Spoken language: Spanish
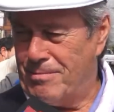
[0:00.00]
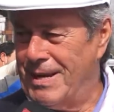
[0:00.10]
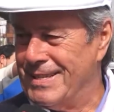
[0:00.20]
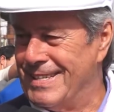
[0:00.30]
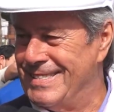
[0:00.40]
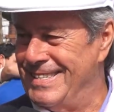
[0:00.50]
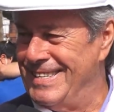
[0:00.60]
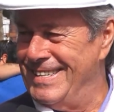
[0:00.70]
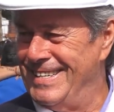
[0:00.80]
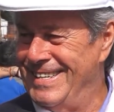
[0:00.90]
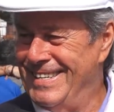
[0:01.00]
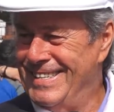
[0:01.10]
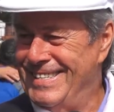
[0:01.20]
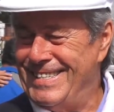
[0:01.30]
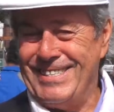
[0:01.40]
cuantas. ¿eh?
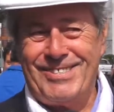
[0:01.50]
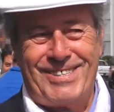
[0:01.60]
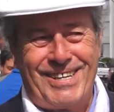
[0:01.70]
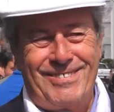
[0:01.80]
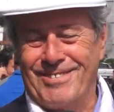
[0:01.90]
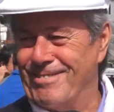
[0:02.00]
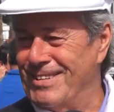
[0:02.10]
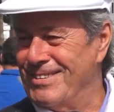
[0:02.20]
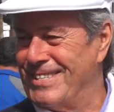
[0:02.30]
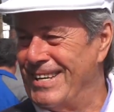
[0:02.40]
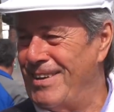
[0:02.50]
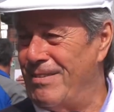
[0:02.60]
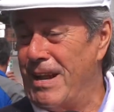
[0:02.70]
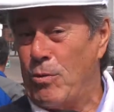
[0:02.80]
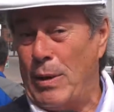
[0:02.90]
Y yo tengo unos cuantos años. Hay unas